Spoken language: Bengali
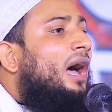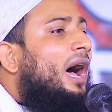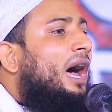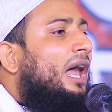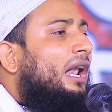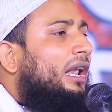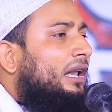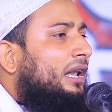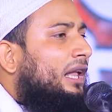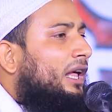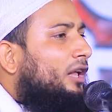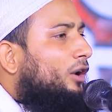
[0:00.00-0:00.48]

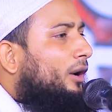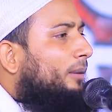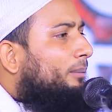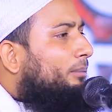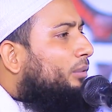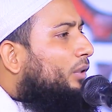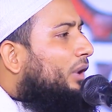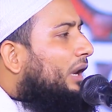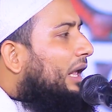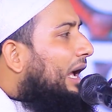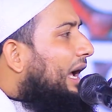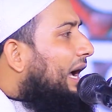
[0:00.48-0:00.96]
আল্লাহ
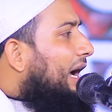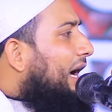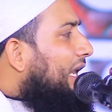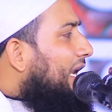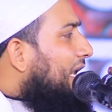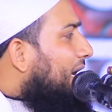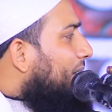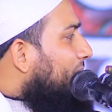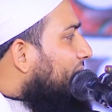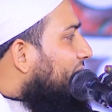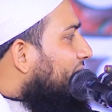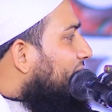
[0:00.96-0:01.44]
রব্বুল
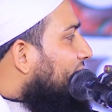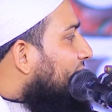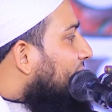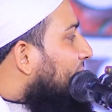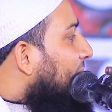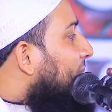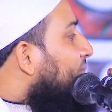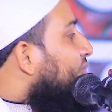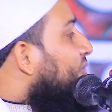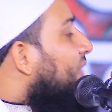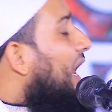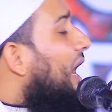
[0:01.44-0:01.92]
আলমিন
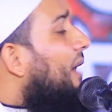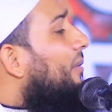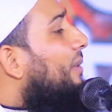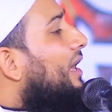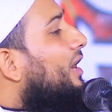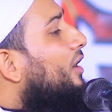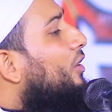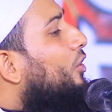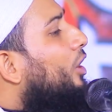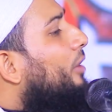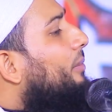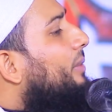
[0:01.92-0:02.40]

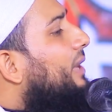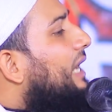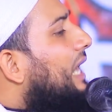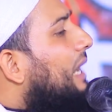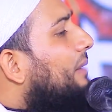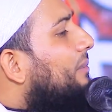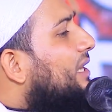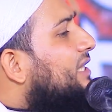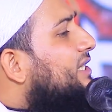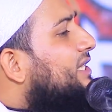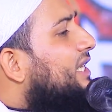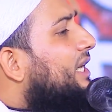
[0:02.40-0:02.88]
আমার নবী
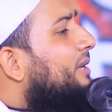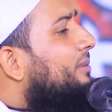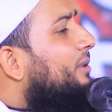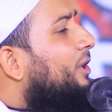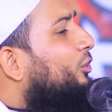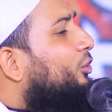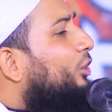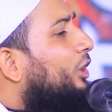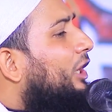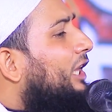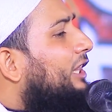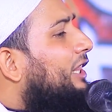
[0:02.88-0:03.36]
নামাজের
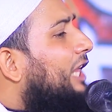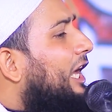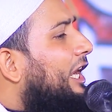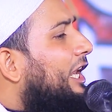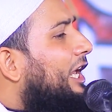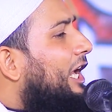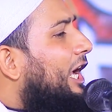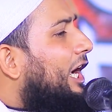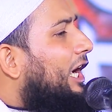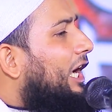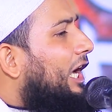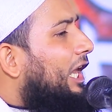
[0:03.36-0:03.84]
ভিতরে
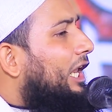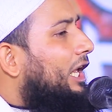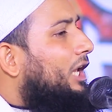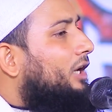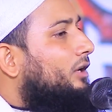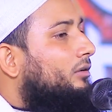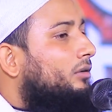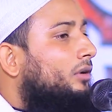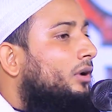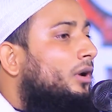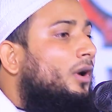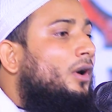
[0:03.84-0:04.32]
দাঁড়িয়ে গেলেন
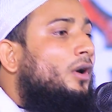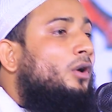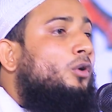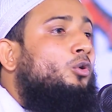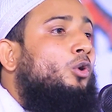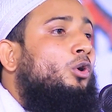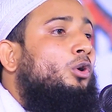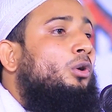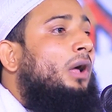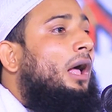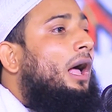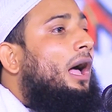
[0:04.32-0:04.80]

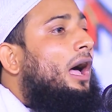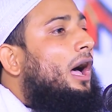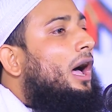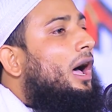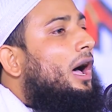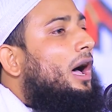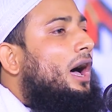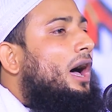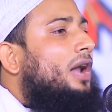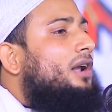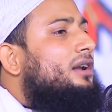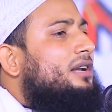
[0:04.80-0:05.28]

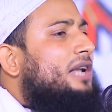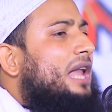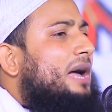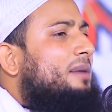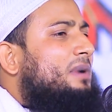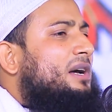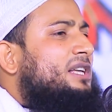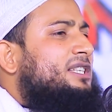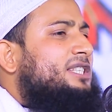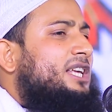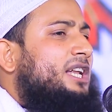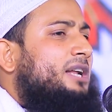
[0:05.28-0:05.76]
কুরআন
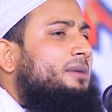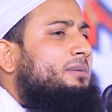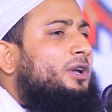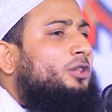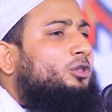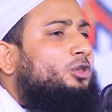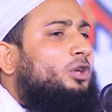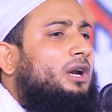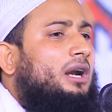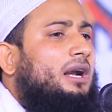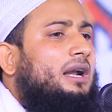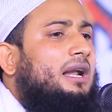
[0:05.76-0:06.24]
নামাজের
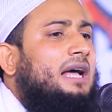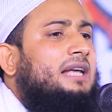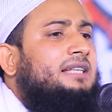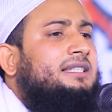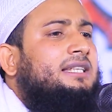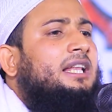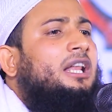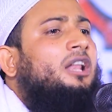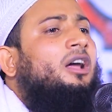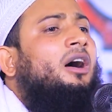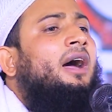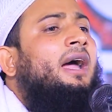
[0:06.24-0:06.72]
ভিতরে
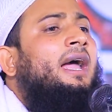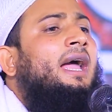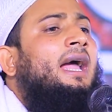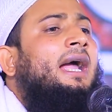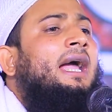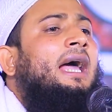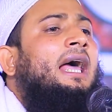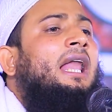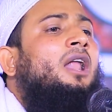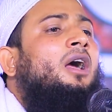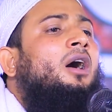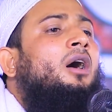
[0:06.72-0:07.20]
নাজিল হয়ে
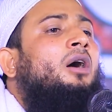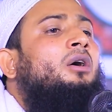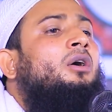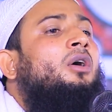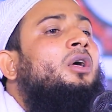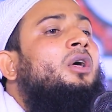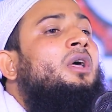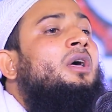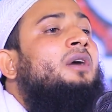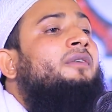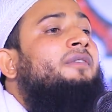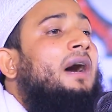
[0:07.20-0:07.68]
গেল
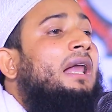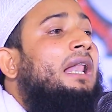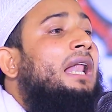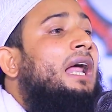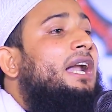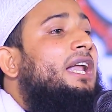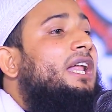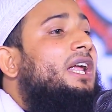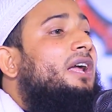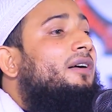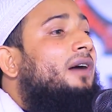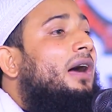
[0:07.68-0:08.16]

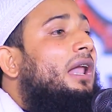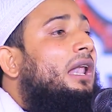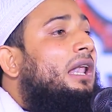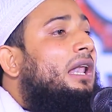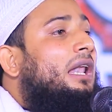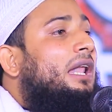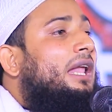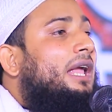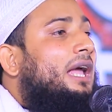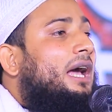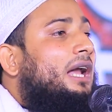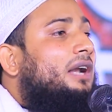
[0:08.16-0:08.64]

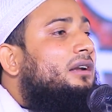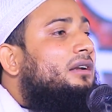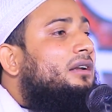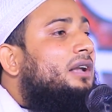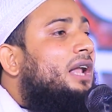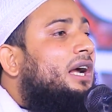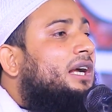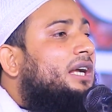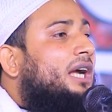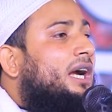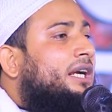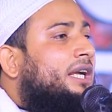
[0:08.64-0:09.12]

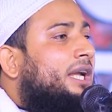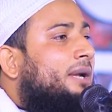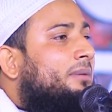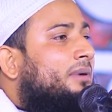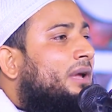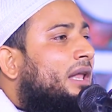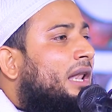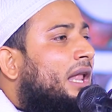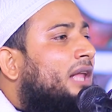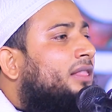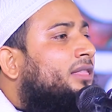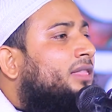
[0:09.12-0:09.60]
ফালানিওয়াল্লিয়ান্নাকা
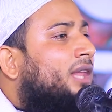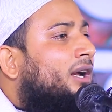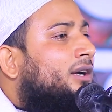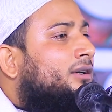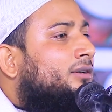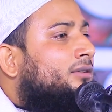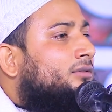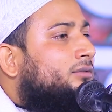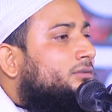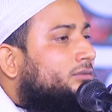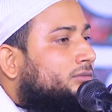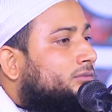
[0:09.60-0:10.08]
কিবলাতান
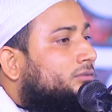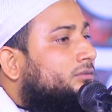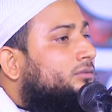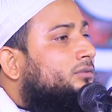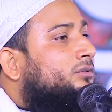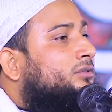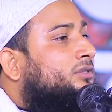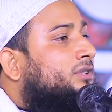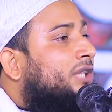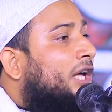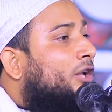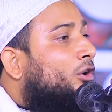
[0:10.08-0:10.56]

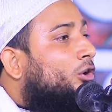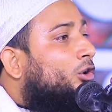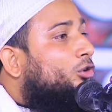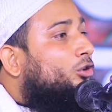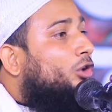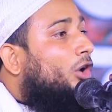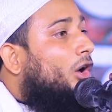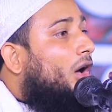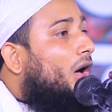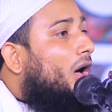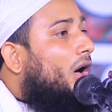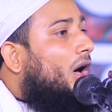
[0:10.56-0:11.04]

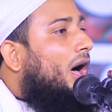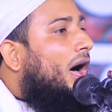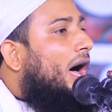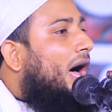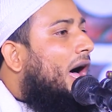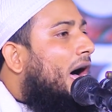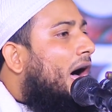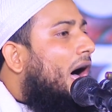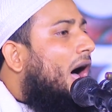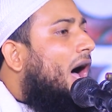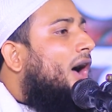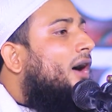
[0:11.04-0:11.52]

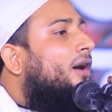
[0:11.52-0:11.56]
তারদাহা